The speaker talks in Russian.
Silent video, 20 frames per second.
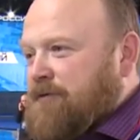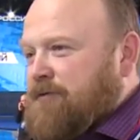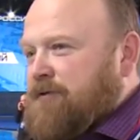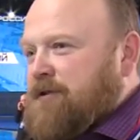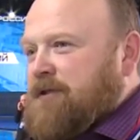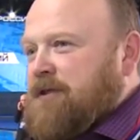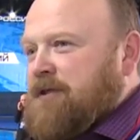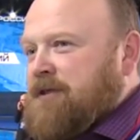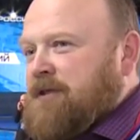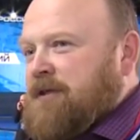То
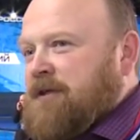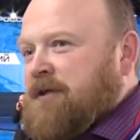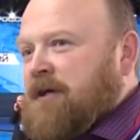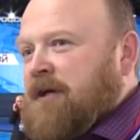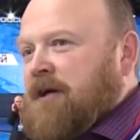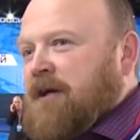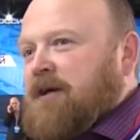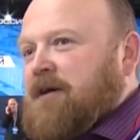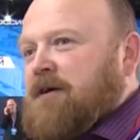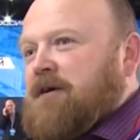есть если
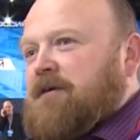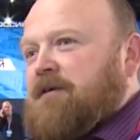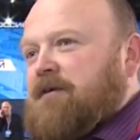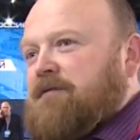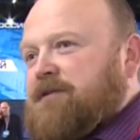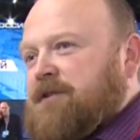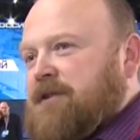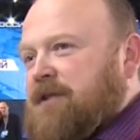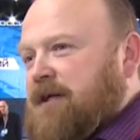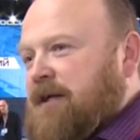э, в
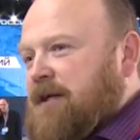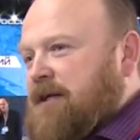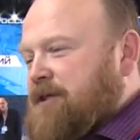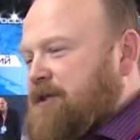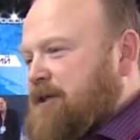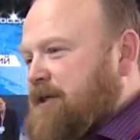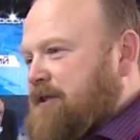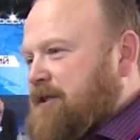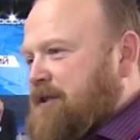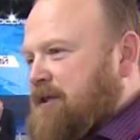центральной
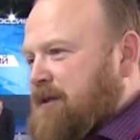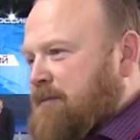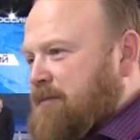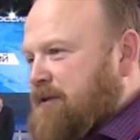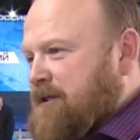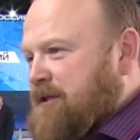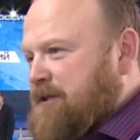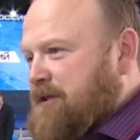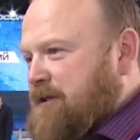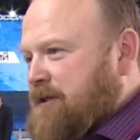части там,
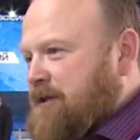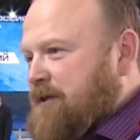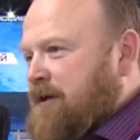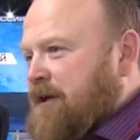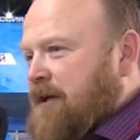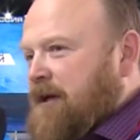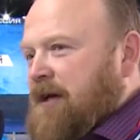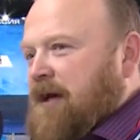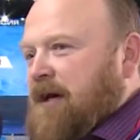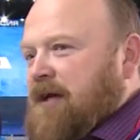России
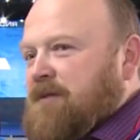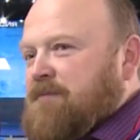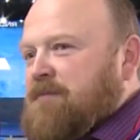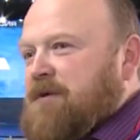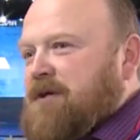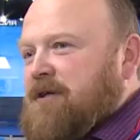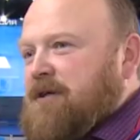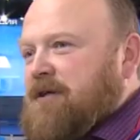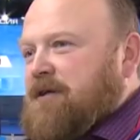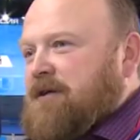
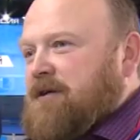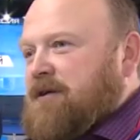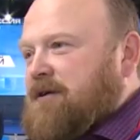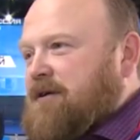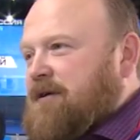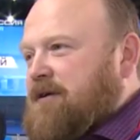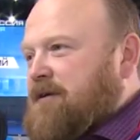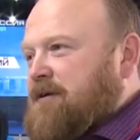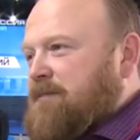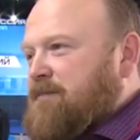отметить
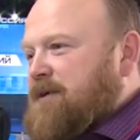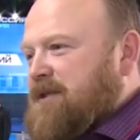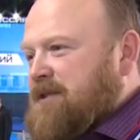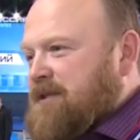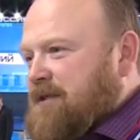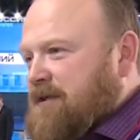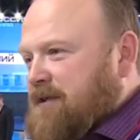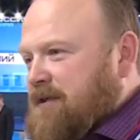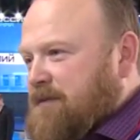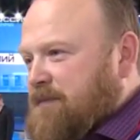э,
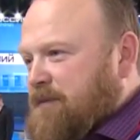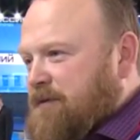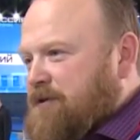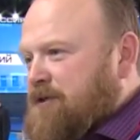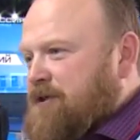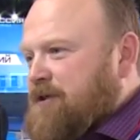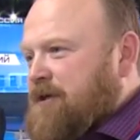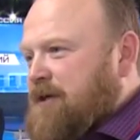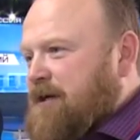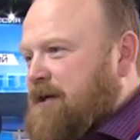место
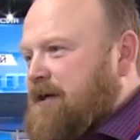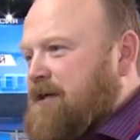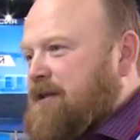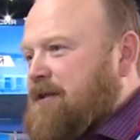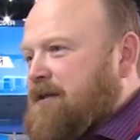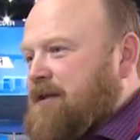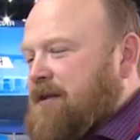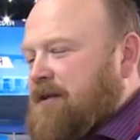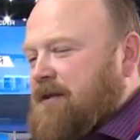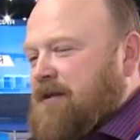расположения карт,
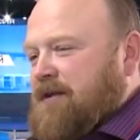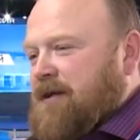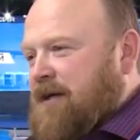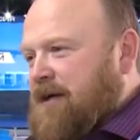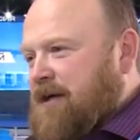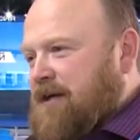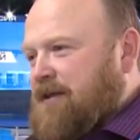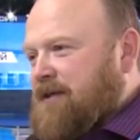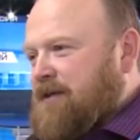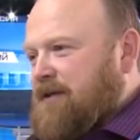на
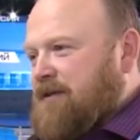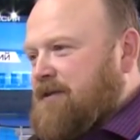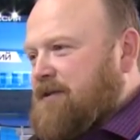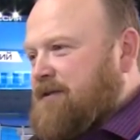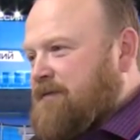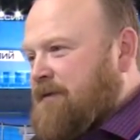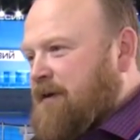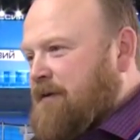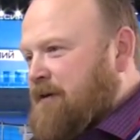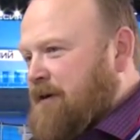карте
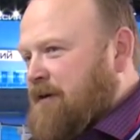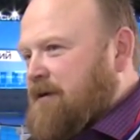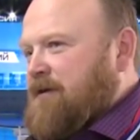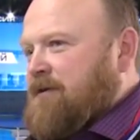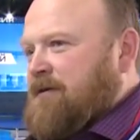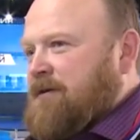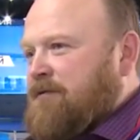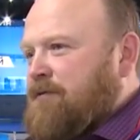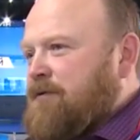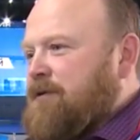
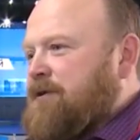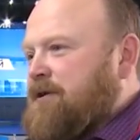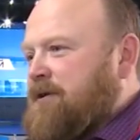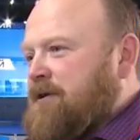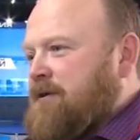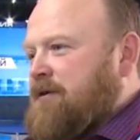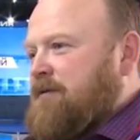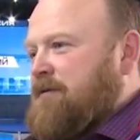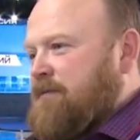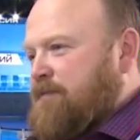свалок
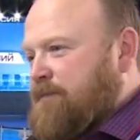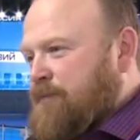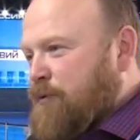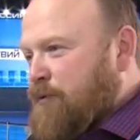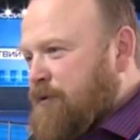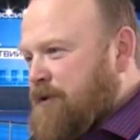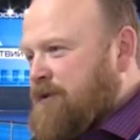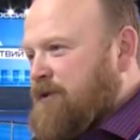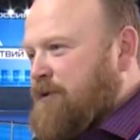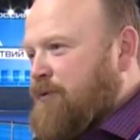довольно-таки
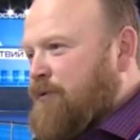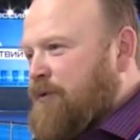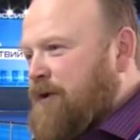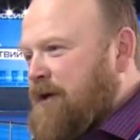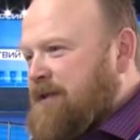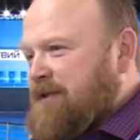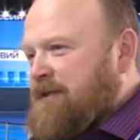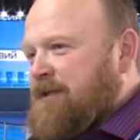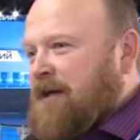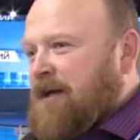просто, у
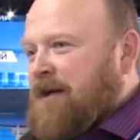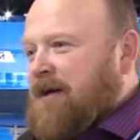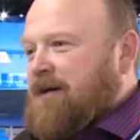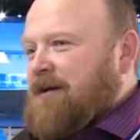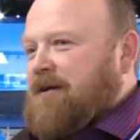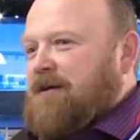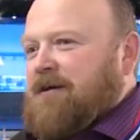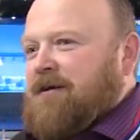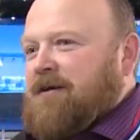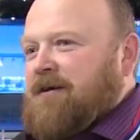нас
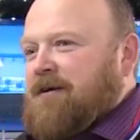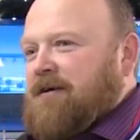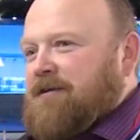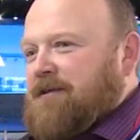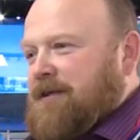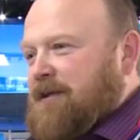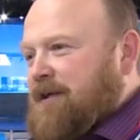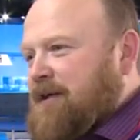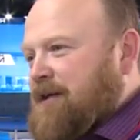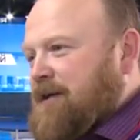
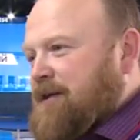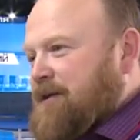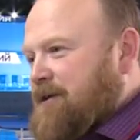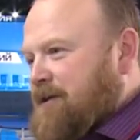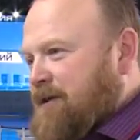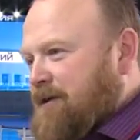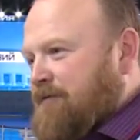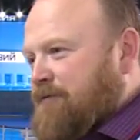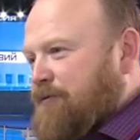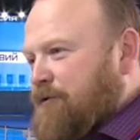таких
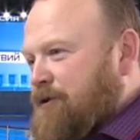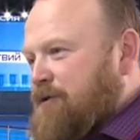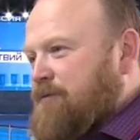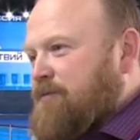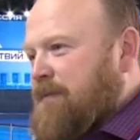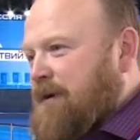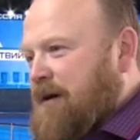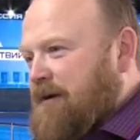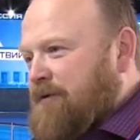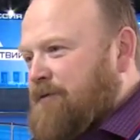ориентиров очень
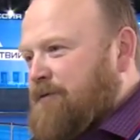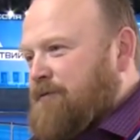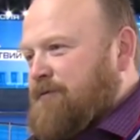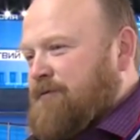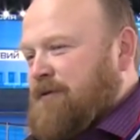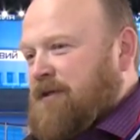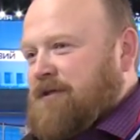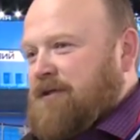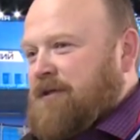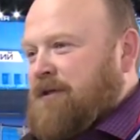мало. То есть
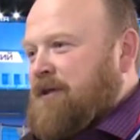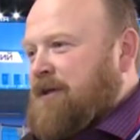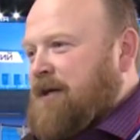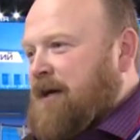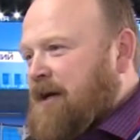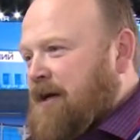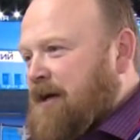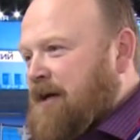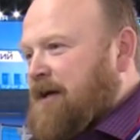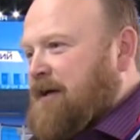у нас
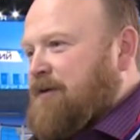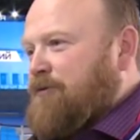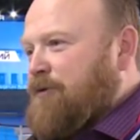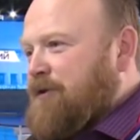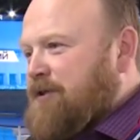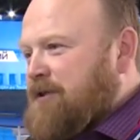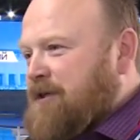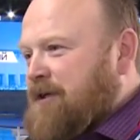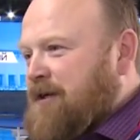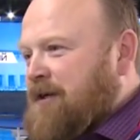река,
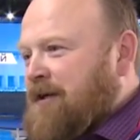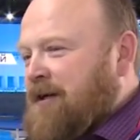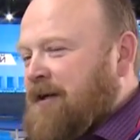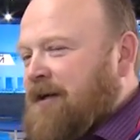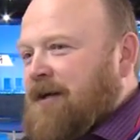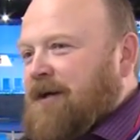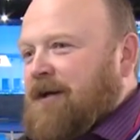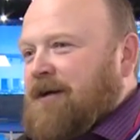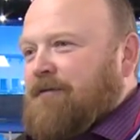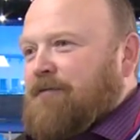озеро,
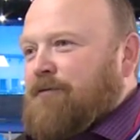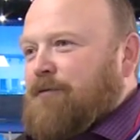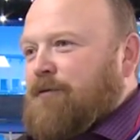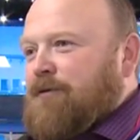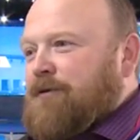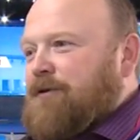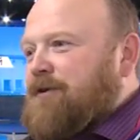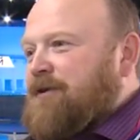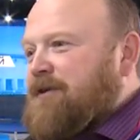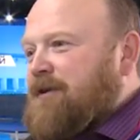
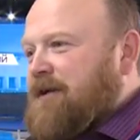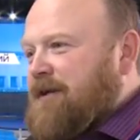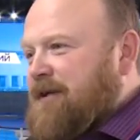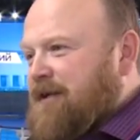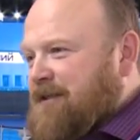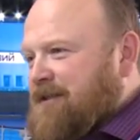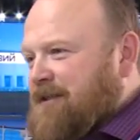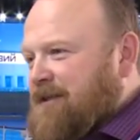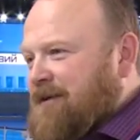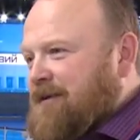вот, ни
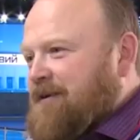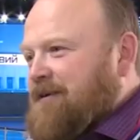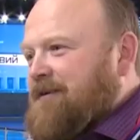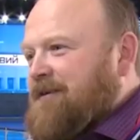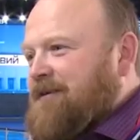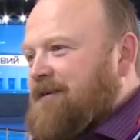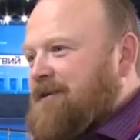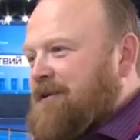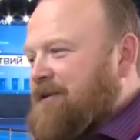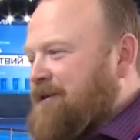леса,
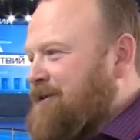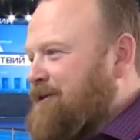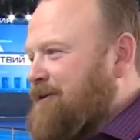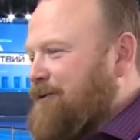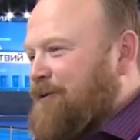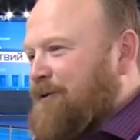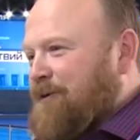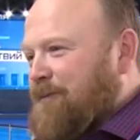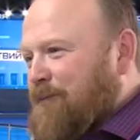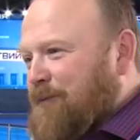ни
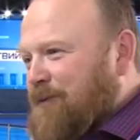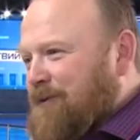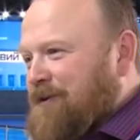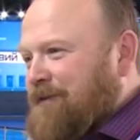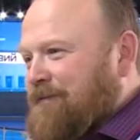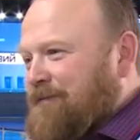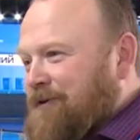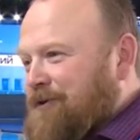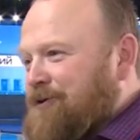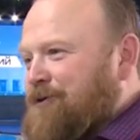населенных
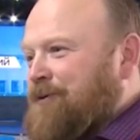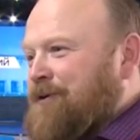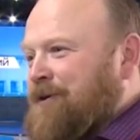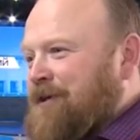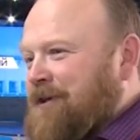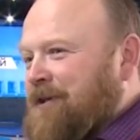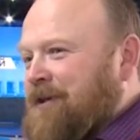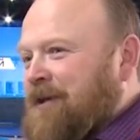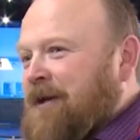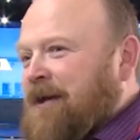пунктов, ничего
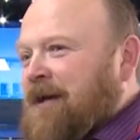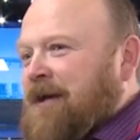нет.